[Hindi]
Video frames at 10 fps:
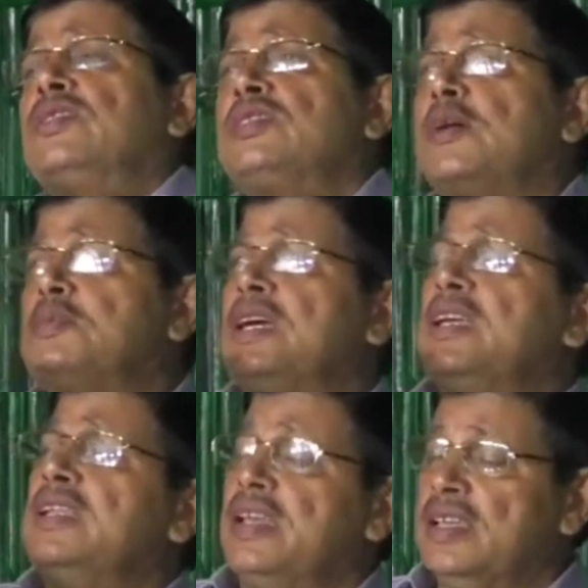तो जब तक
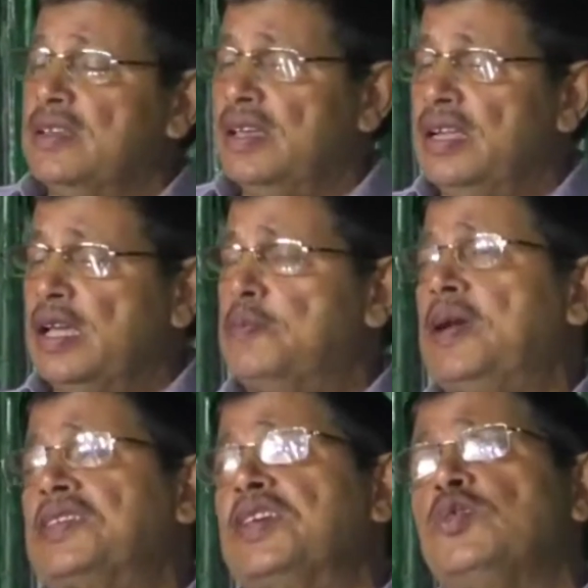इनके इनके
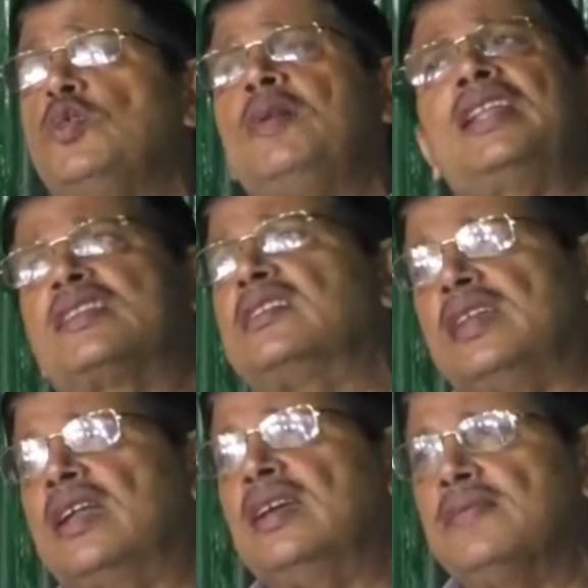पक्ष की कोई बात
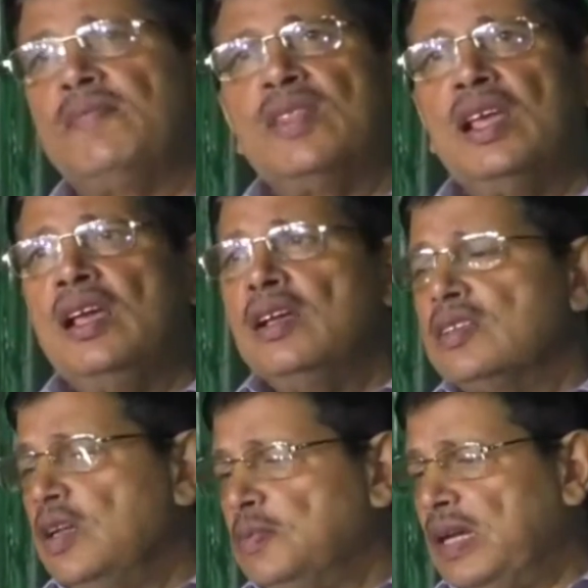करता
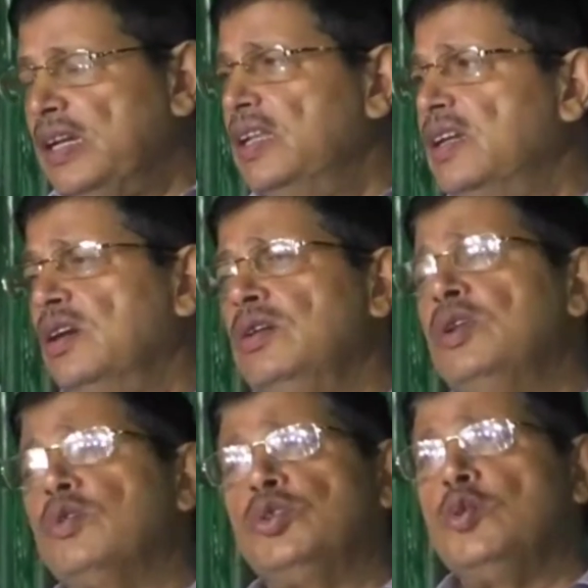रहे जब तक इनके
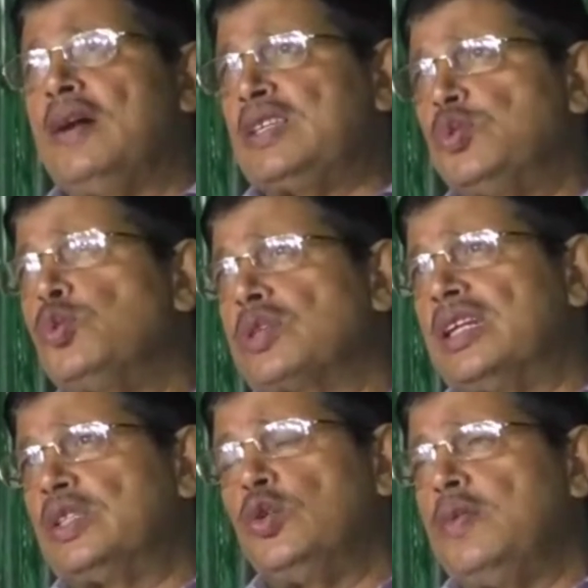इनको जो बात सूट
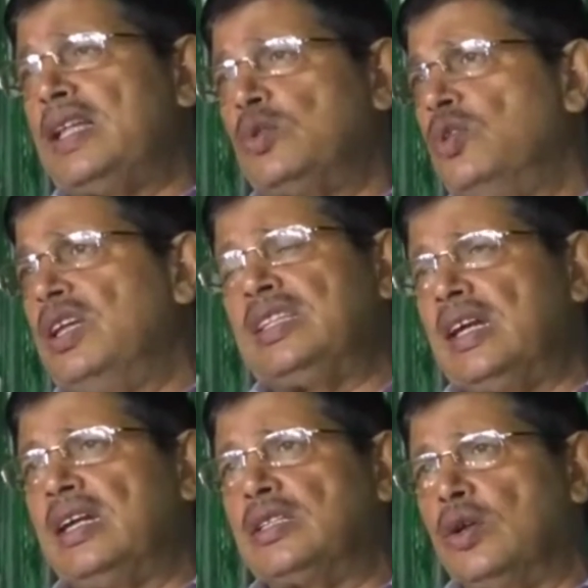करती है वो बात कोई
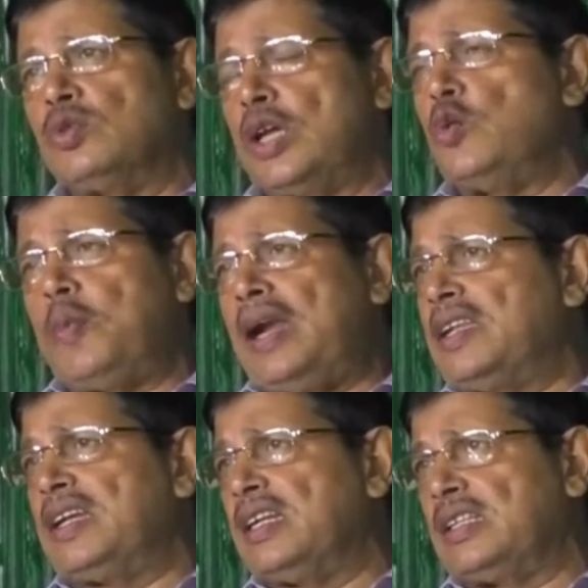नेता करता रहो चाहे वो
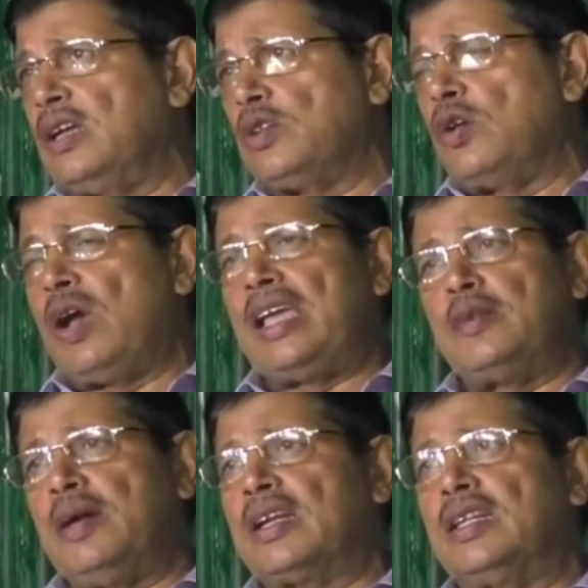पार्टी करता रहो चाहे कोई
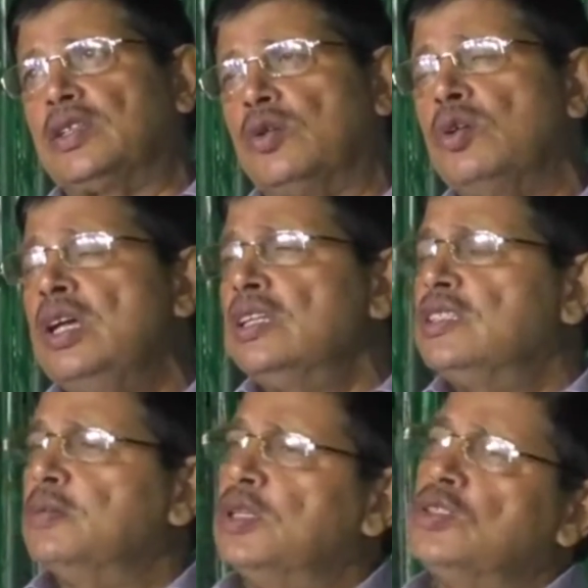हाईकमान करता रहो
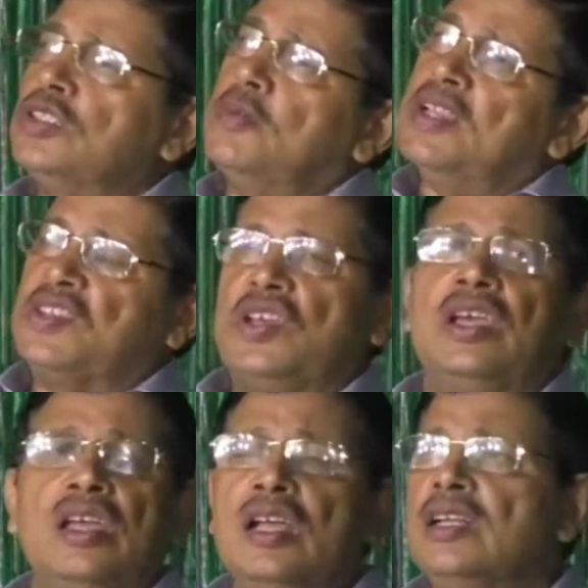जब तक तो सब अच्छे
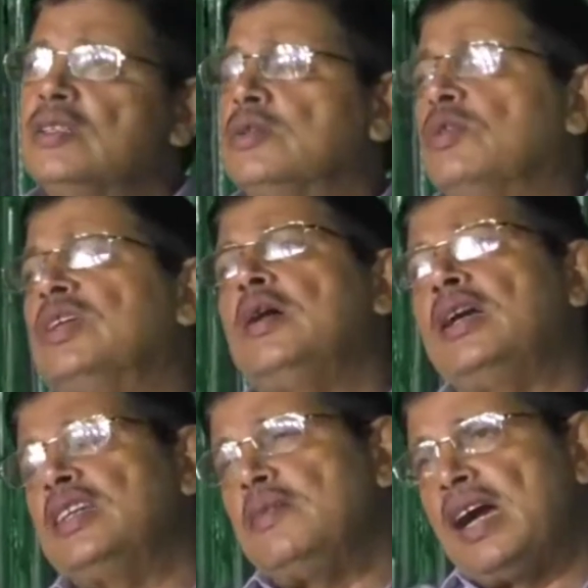हैं जब तो, तो
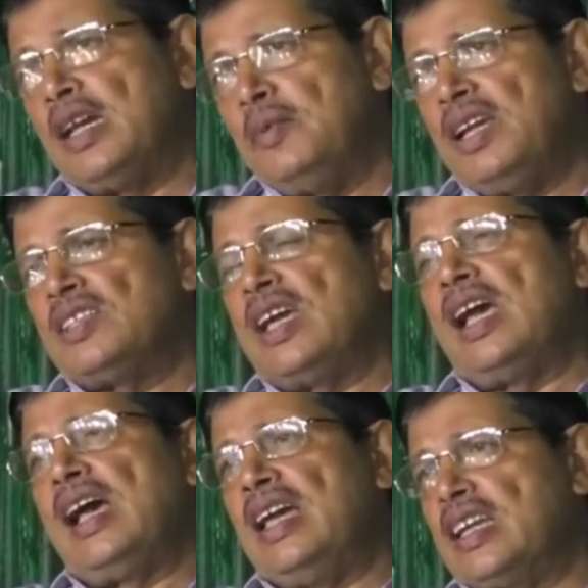अजय माखन भी अच्छा
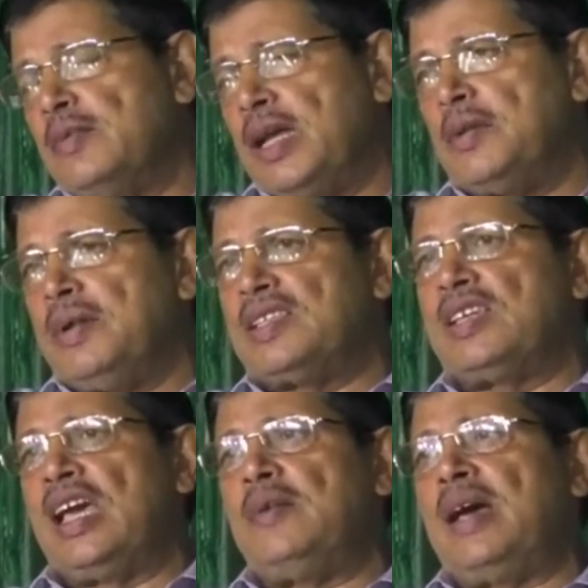है हाईकमान भी
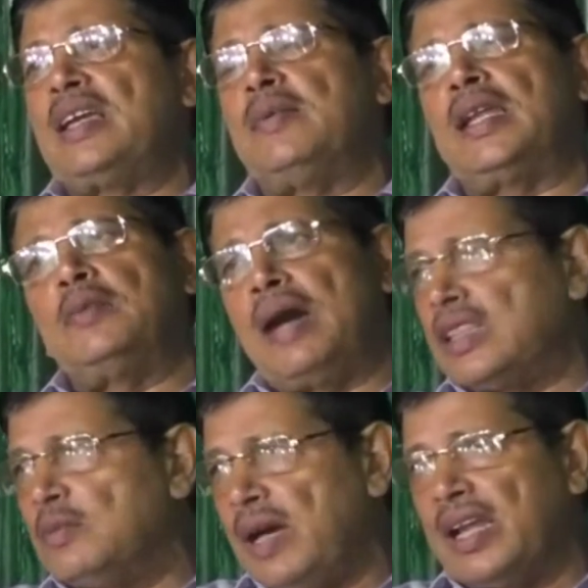अच्छा है हम हाईकमान की
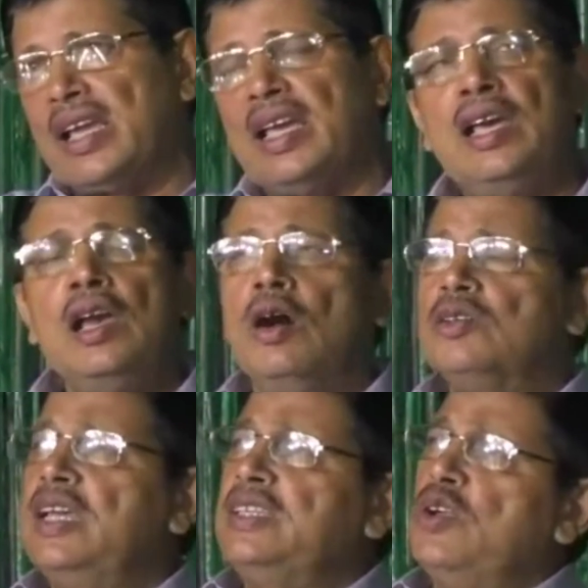बात मानेंगे
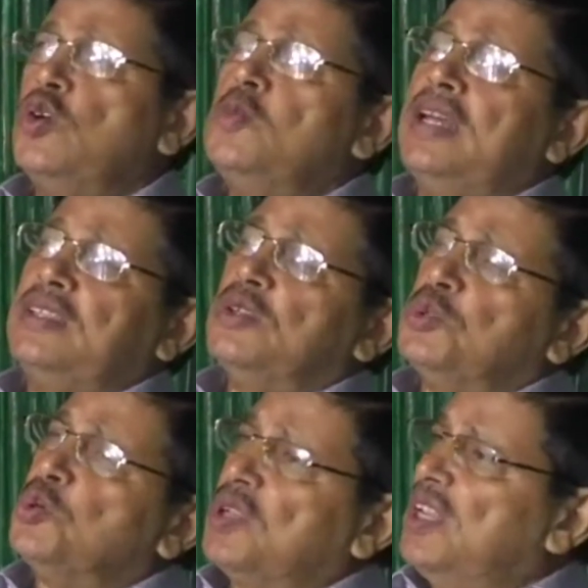और जैसे कोई बात इनको
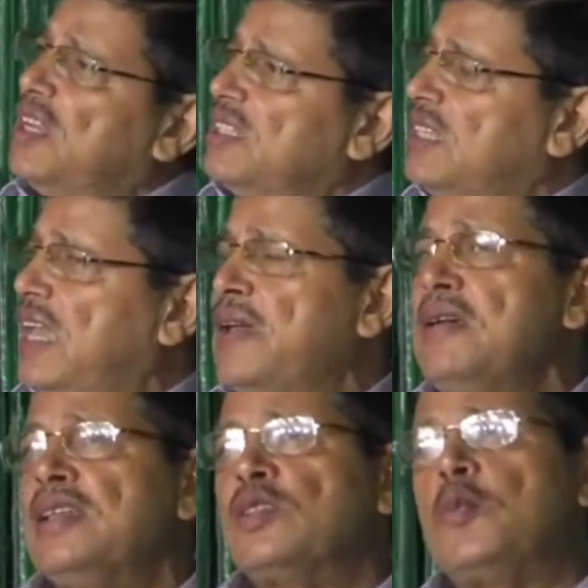सूट नहीं करती है
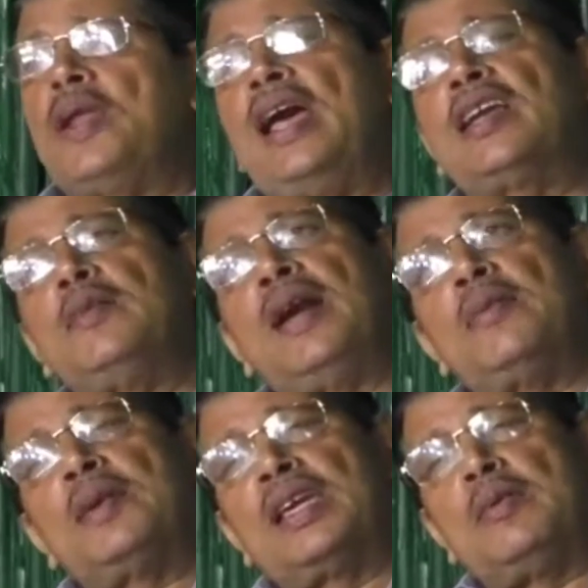तो फिर
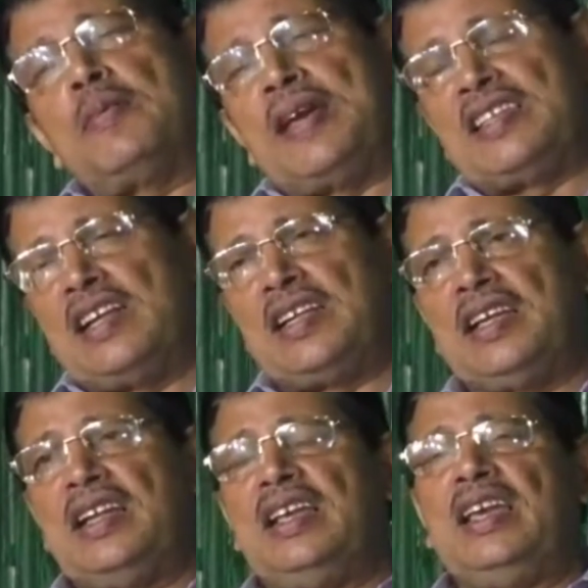हाईकमान की वो फैसला
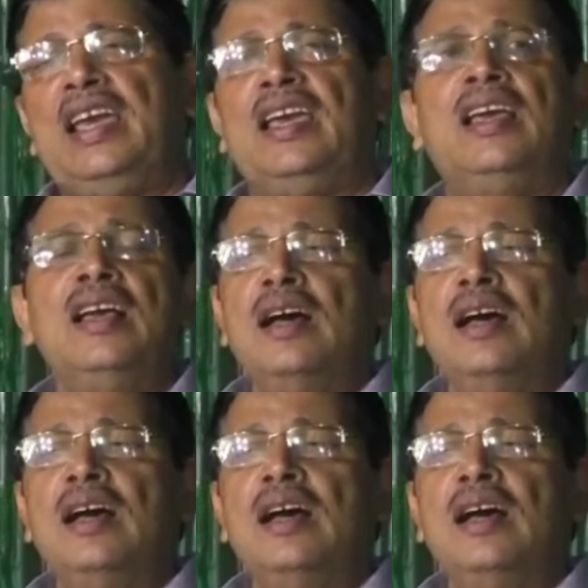ठीक नहीं है